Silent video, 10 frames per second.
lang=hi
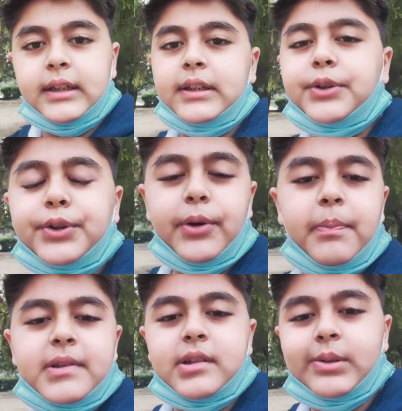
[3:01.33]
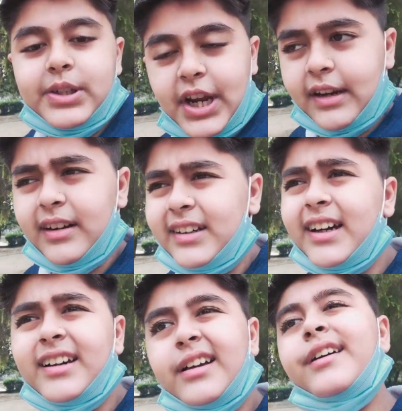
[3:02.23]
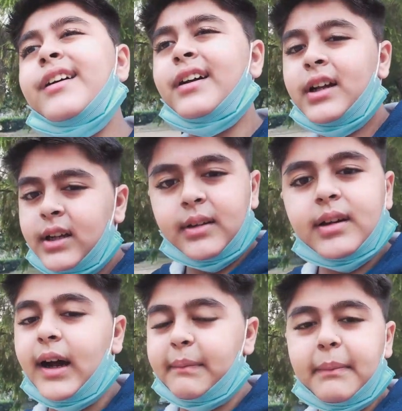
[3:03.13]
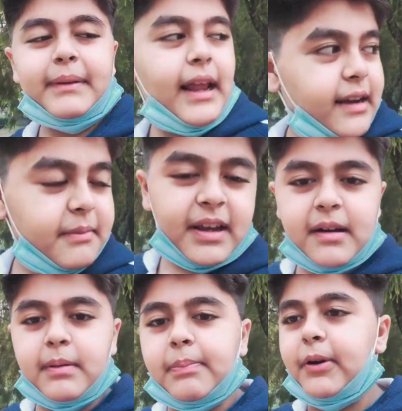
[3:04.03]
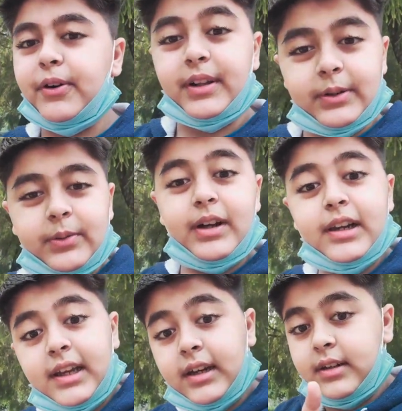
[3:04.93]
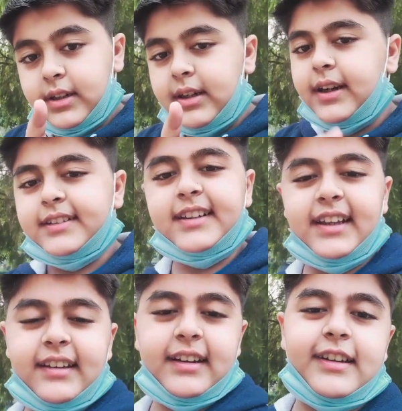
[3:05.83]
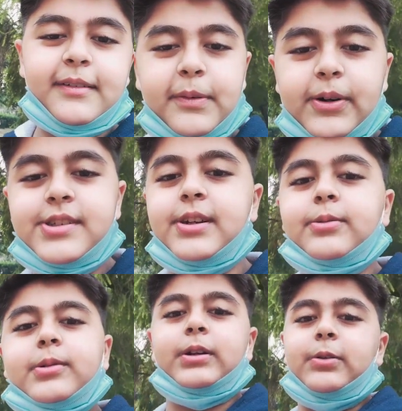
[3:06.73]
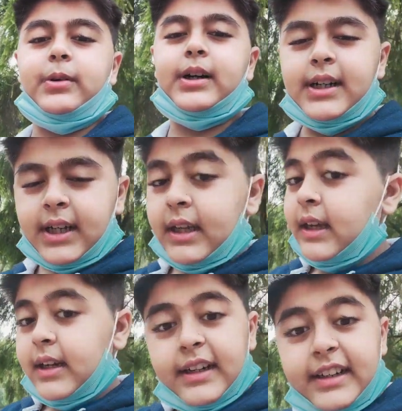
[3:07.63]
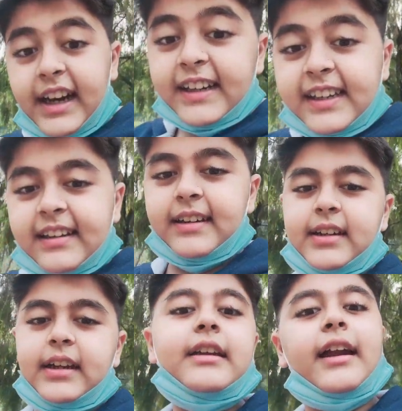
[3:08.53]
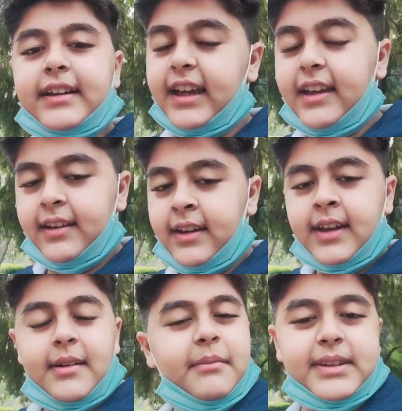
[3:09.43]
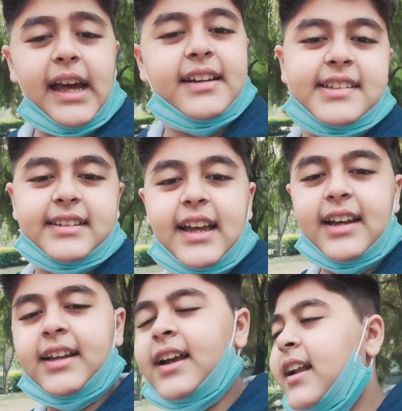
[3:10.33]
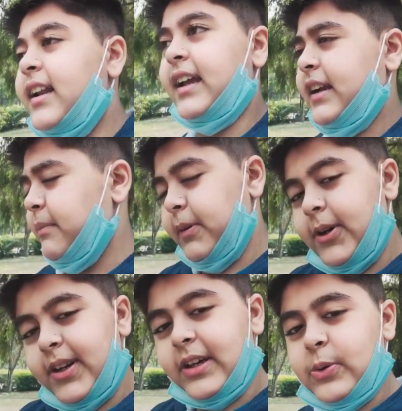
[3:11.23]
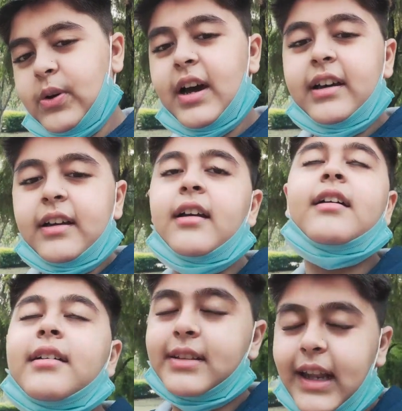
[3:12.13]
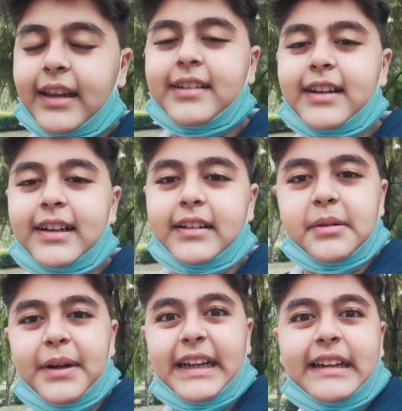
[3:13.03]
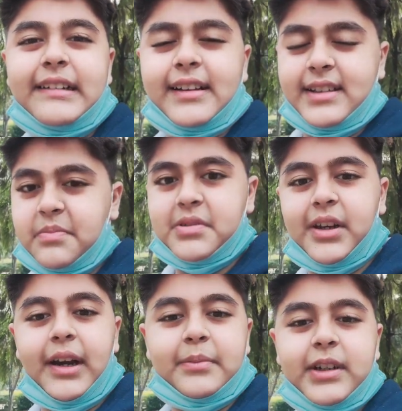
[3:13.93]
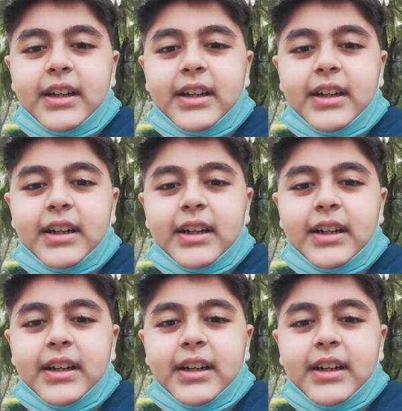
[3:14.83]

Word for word: यूट्यूब पे ज़रूर चेक करना अभी पता नहीं मैं कब अपलोड करूँगा लेकिन एडिटिंग करके अपलोड ज़रूर कर दूँगा डेट या डे बता नहीं सकता लेकिन अपलोड करूँगा लाइक करना कमेंट करना सब्सक्राइब